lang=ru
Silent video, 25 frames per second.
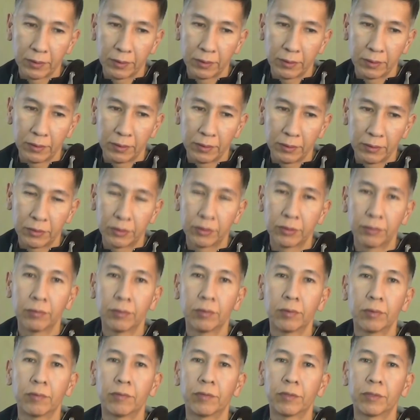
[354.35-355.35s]
из
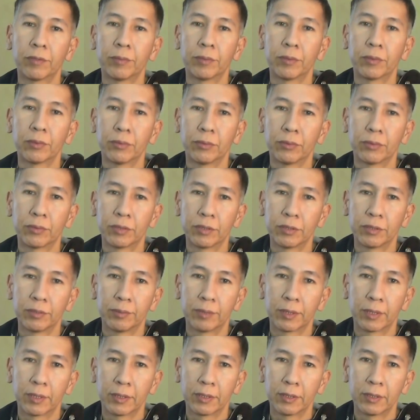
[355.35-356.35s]
чего формируются
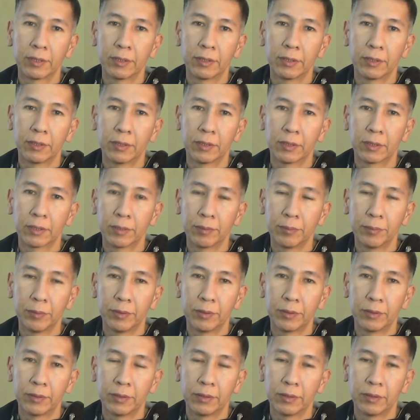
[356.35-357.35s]
избирательные
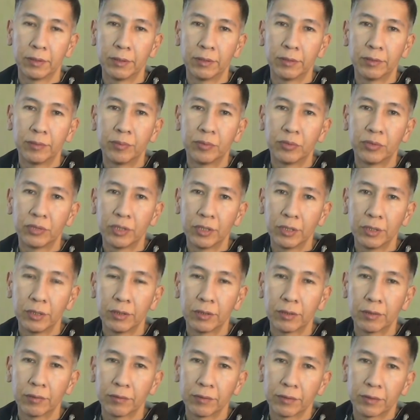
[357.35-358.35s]
комиссии? Из
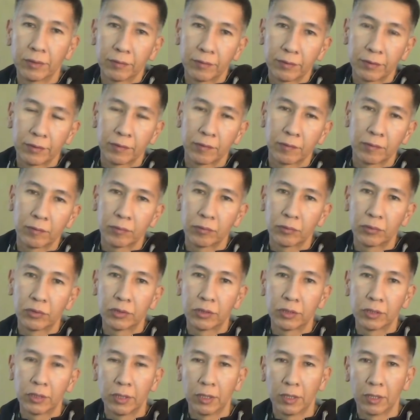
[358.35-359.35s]
бюджетников, это в основном
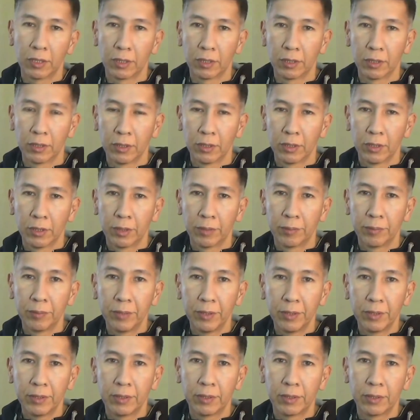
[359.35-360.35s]
учителя,
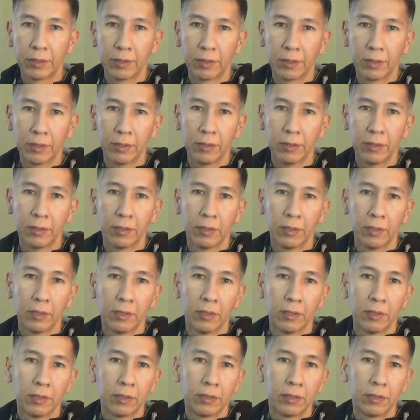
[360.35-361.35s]
медики, да,
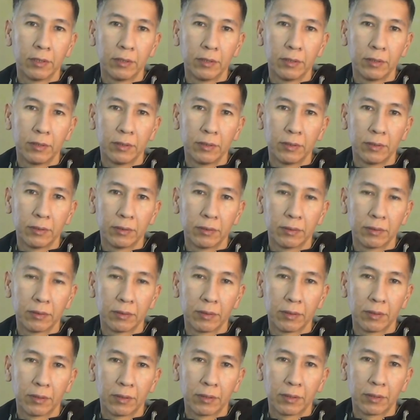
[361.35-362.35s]
и
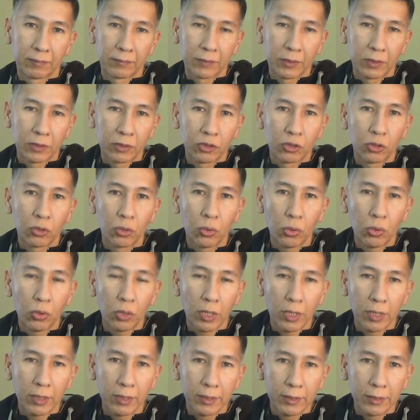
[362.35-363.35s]
что
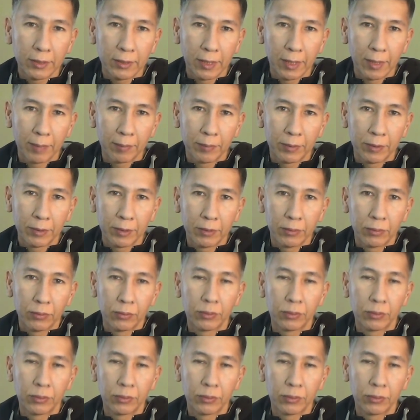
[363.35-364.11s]
они там делают,